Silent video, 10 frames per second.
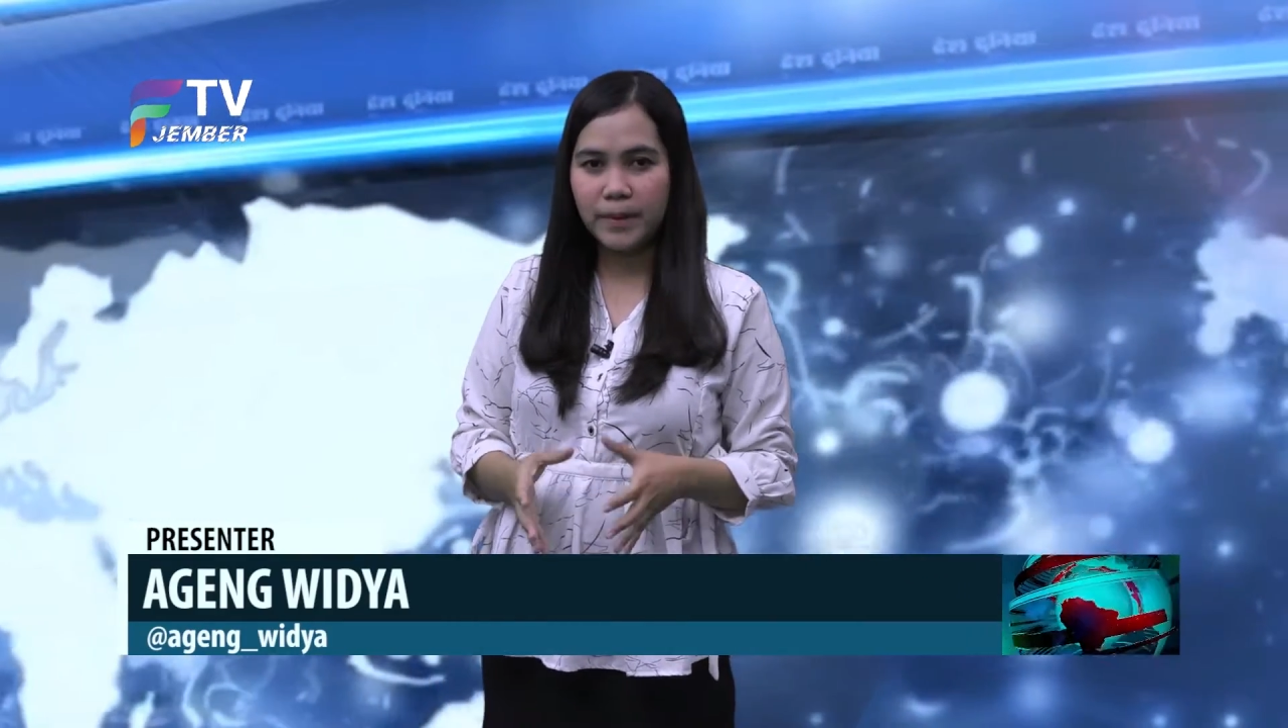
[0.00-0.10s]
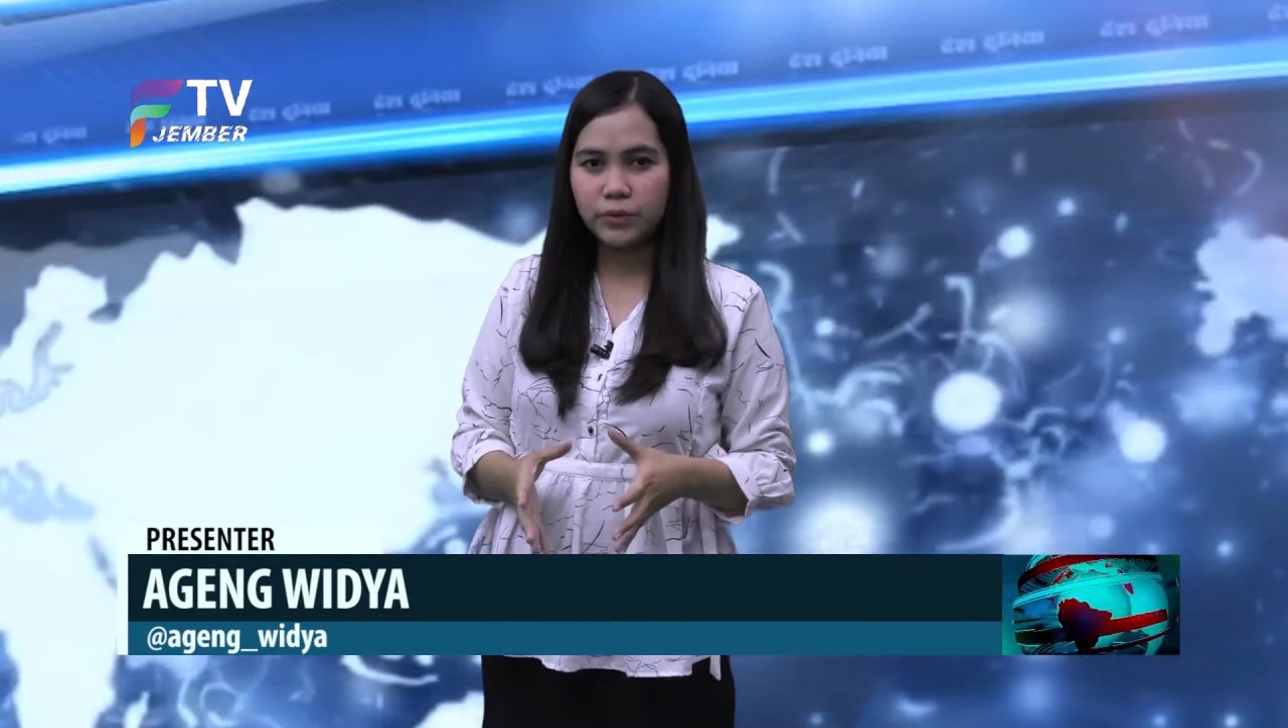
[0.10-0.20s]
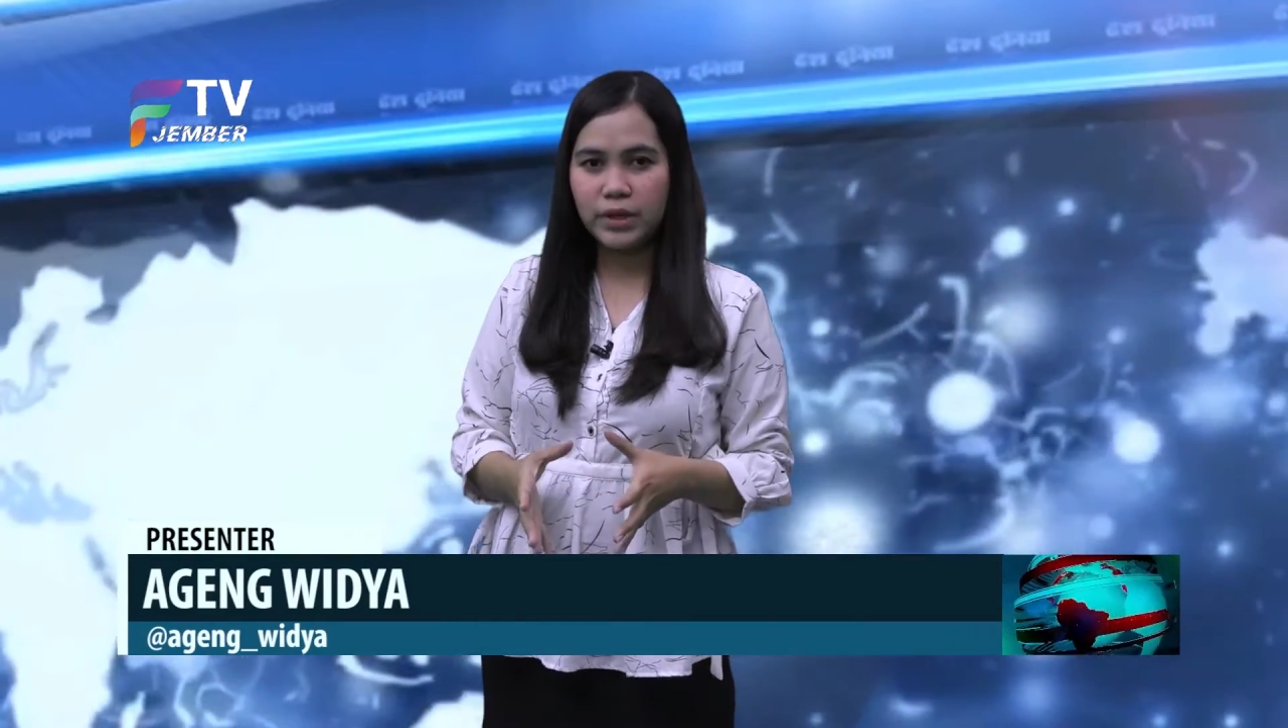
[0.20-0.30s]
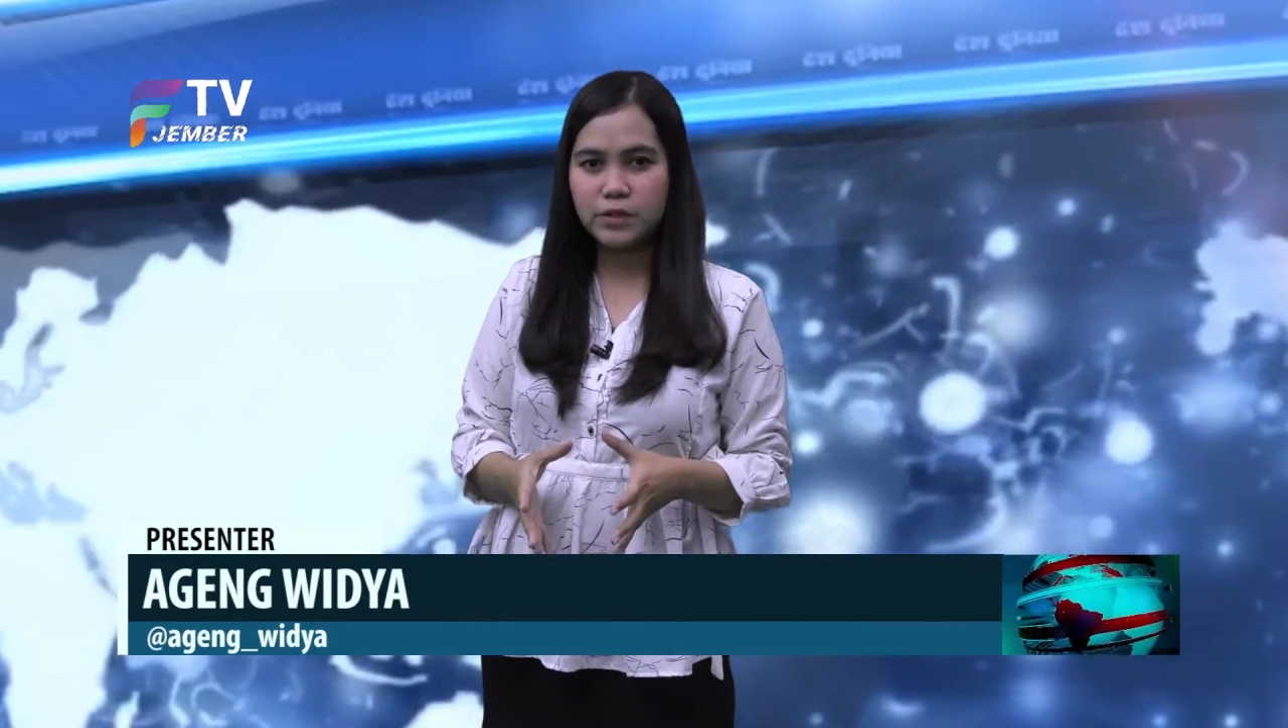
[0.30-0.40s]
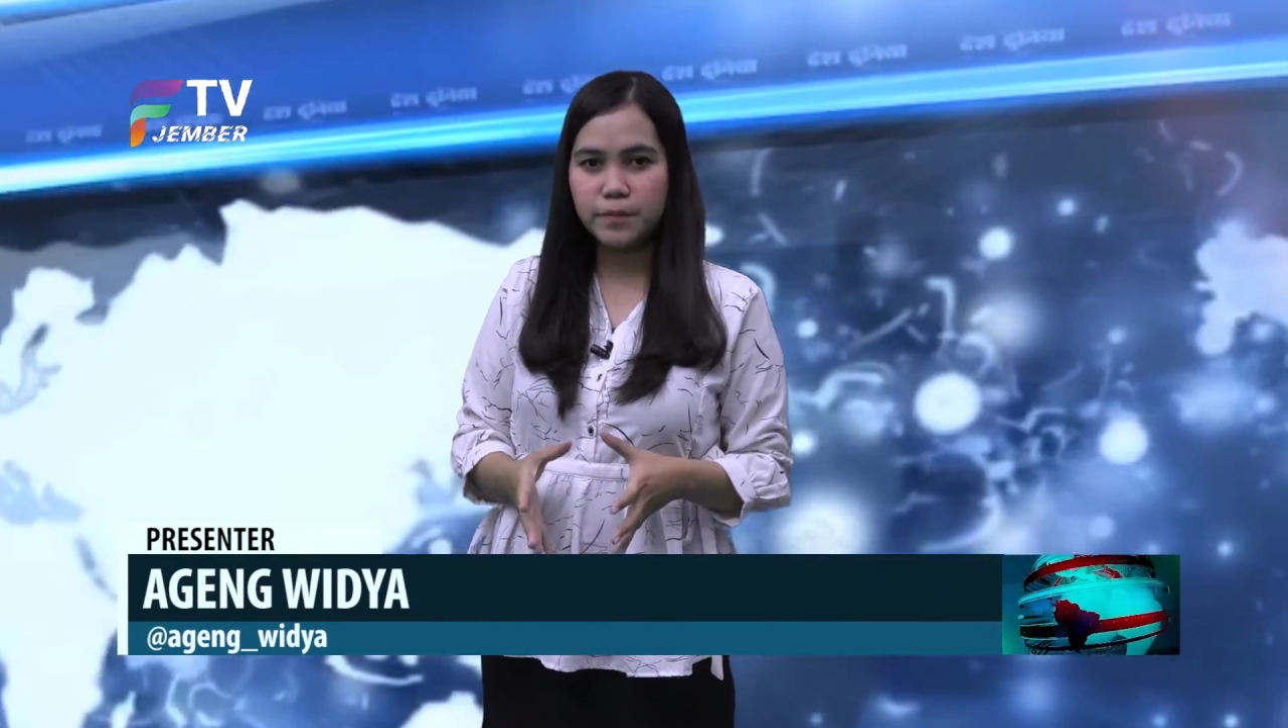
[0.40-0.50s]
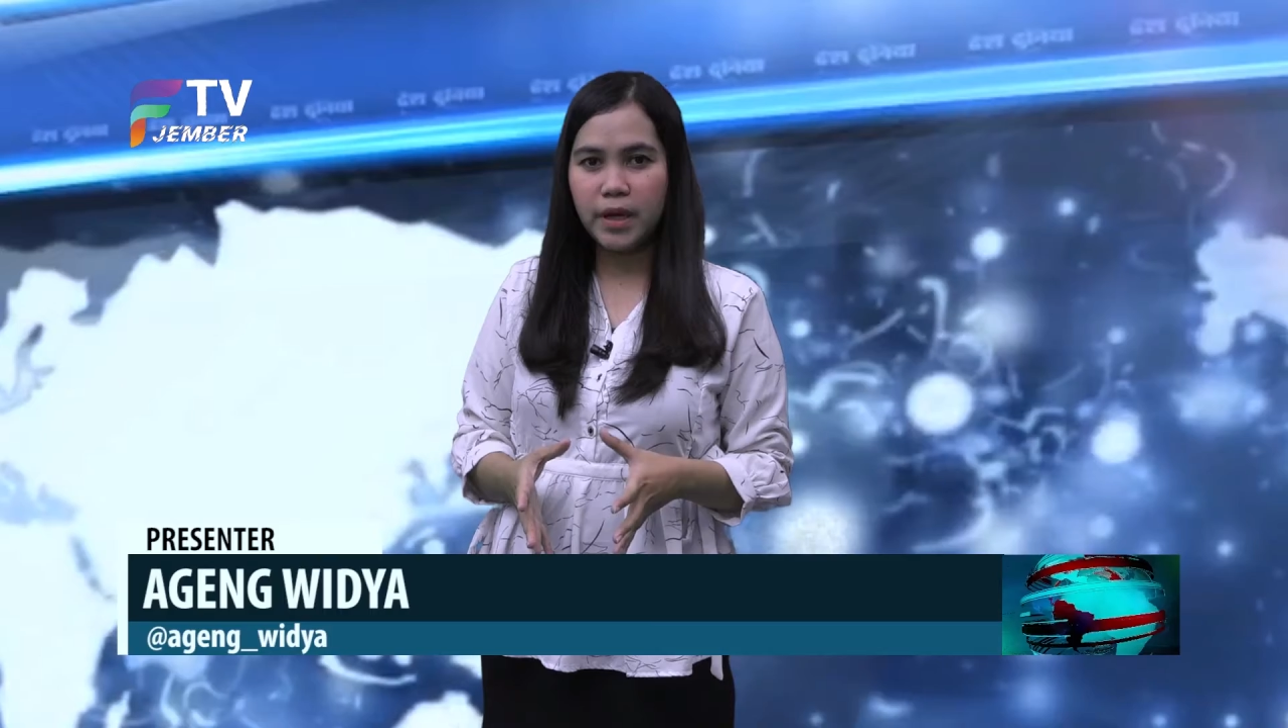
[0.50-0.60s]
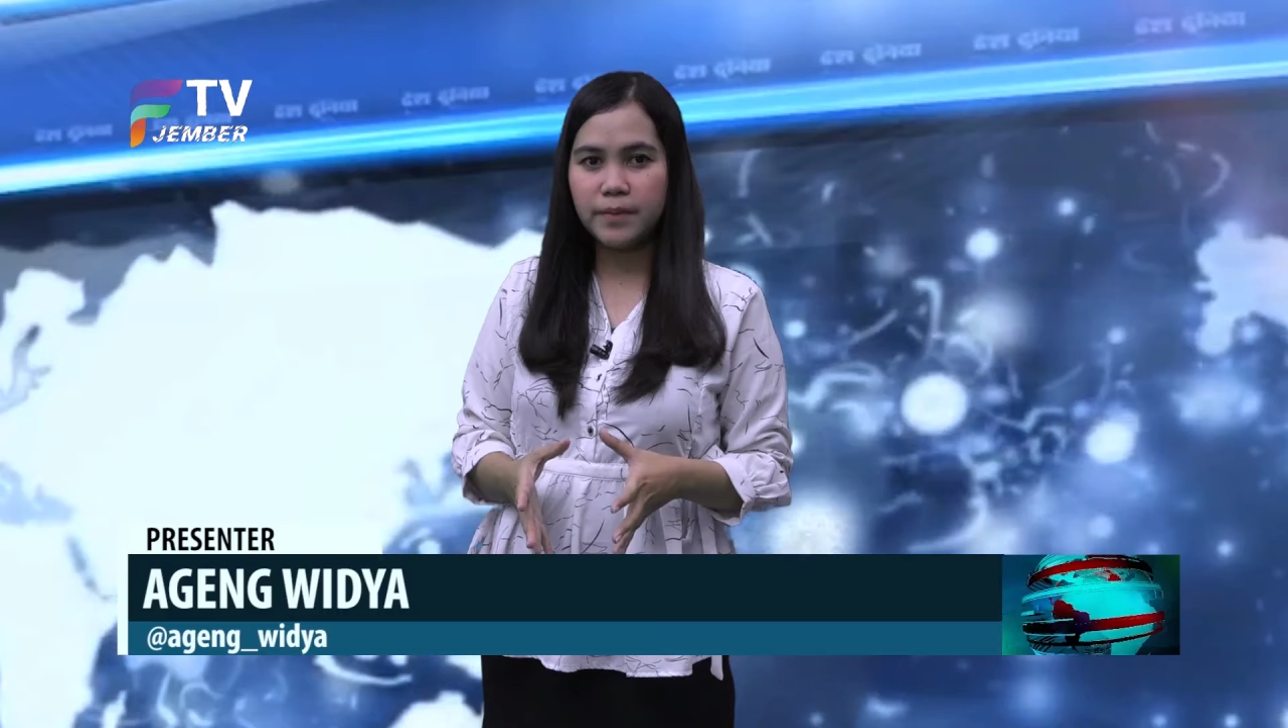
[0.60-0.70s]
petugas